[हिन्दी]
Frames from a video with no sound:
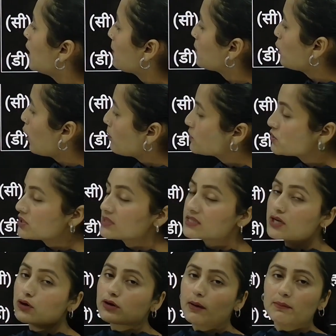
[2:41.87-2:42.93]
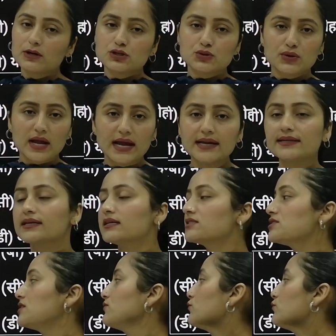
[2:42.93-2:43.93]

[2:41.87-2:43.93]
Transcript: आपके ऑप्शंस हैं और आपका जो राइट right आंसर है वो